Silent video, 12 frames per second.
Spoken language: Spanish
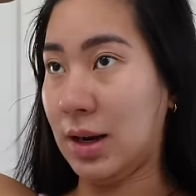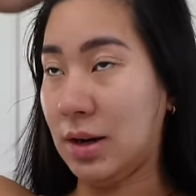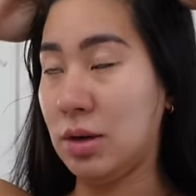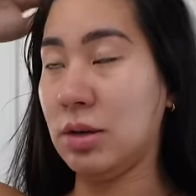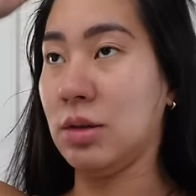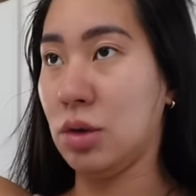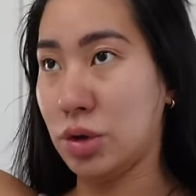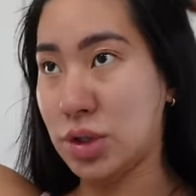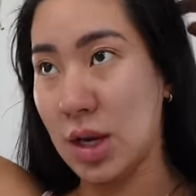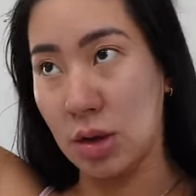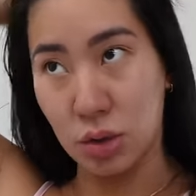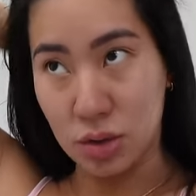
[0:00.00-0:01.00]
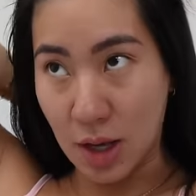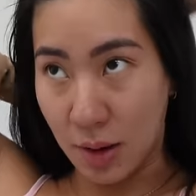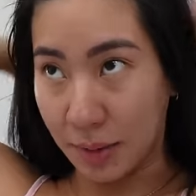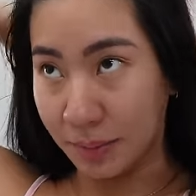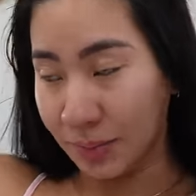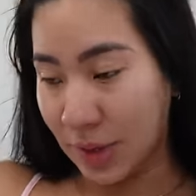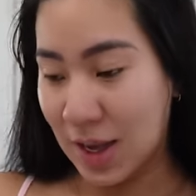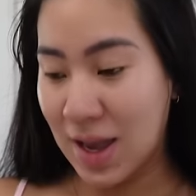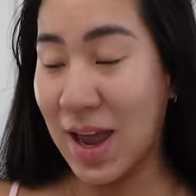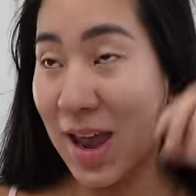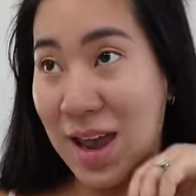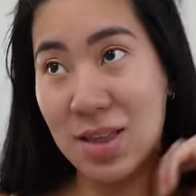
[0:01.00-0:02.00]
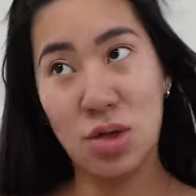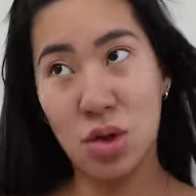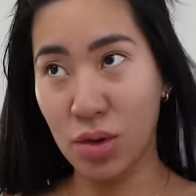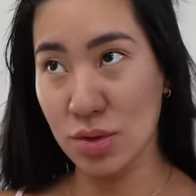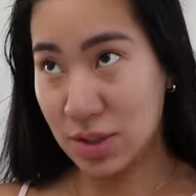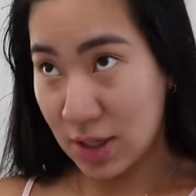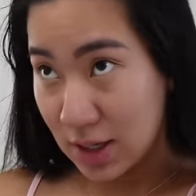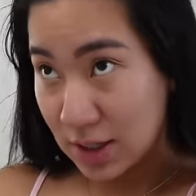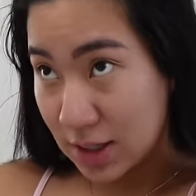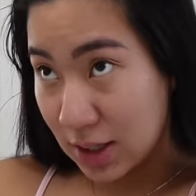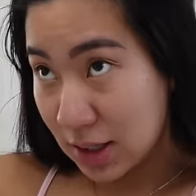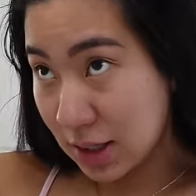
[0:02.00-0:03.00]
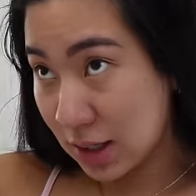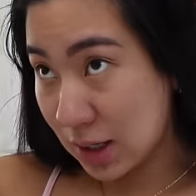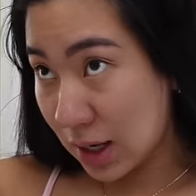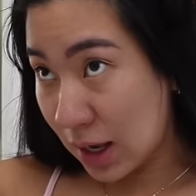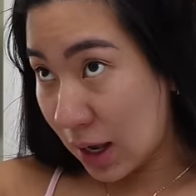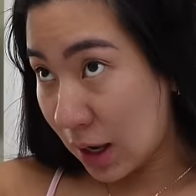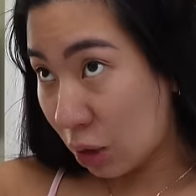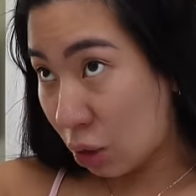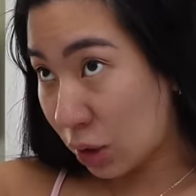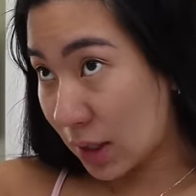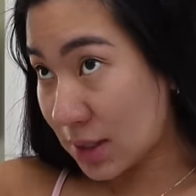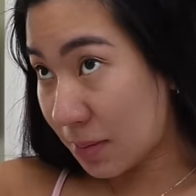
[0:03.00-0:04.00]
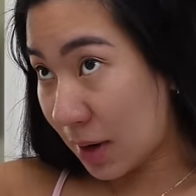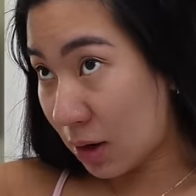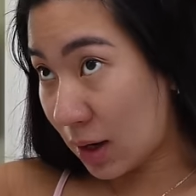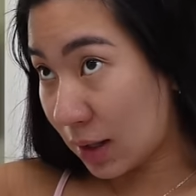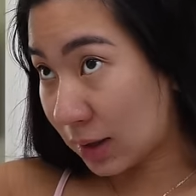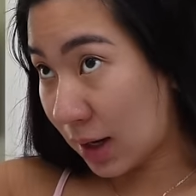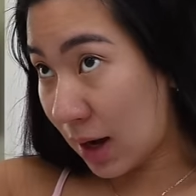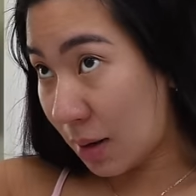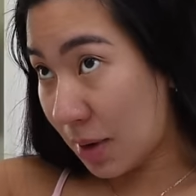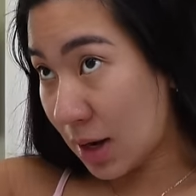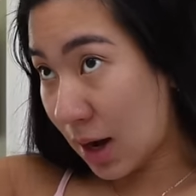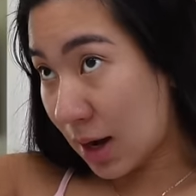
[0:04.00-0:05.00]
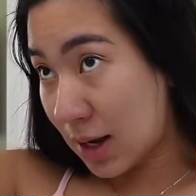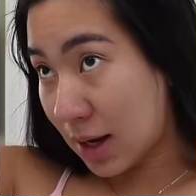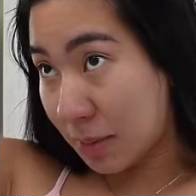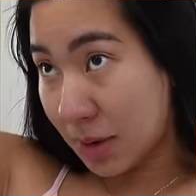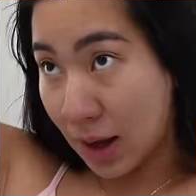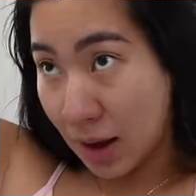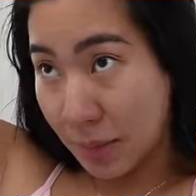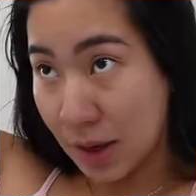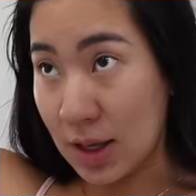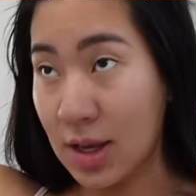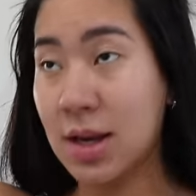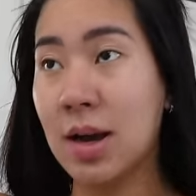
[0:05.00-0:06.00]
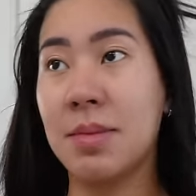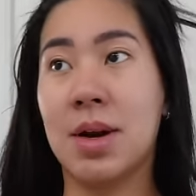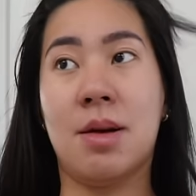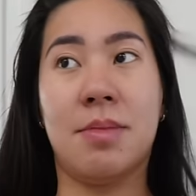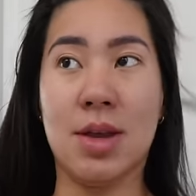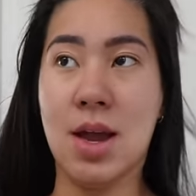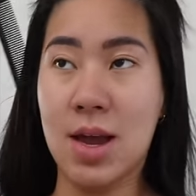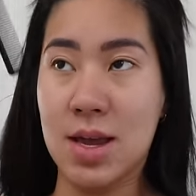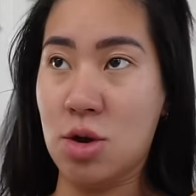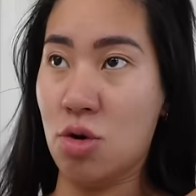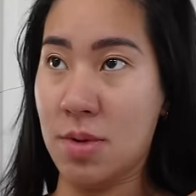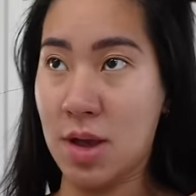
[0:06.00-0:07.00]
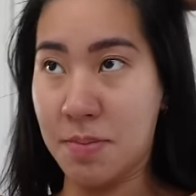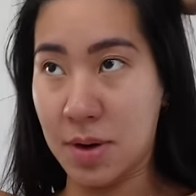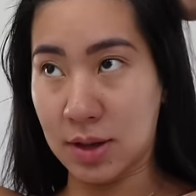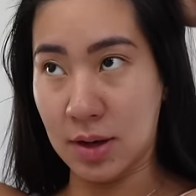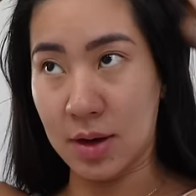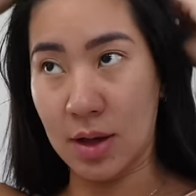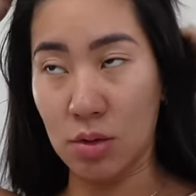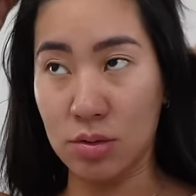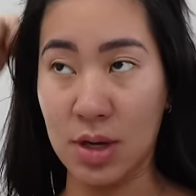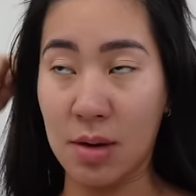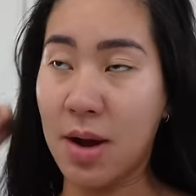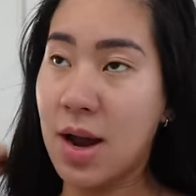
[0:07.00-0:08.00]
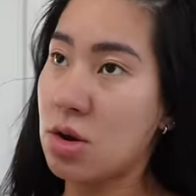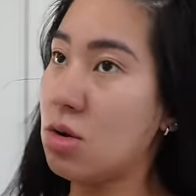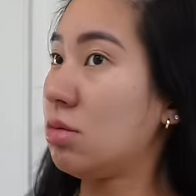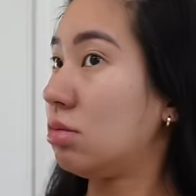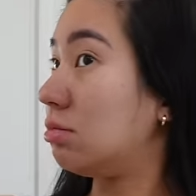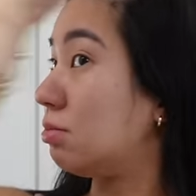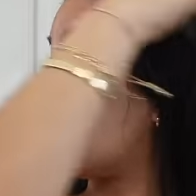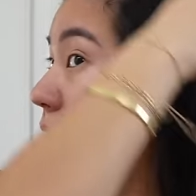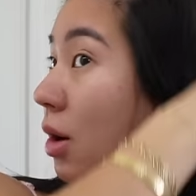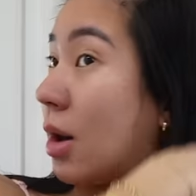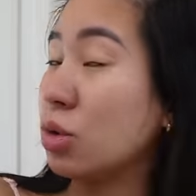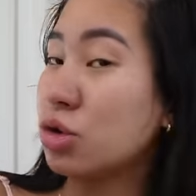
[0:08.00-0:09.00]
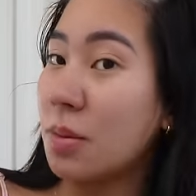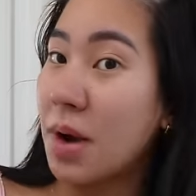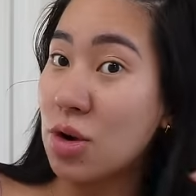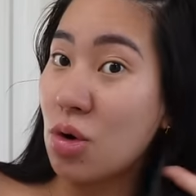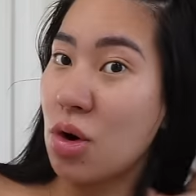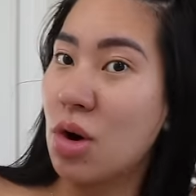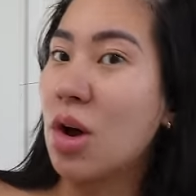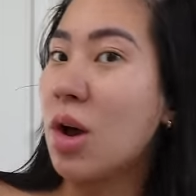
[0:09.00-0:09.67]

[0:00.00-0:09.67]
eh, lo siento, ¿saben? Entonces, Cora se paró a las 3 de la mañana y caminaba para aquí, caminaba para allá y yo me desperté, ¿verdad? Usé el baño, porque ahora uso el baño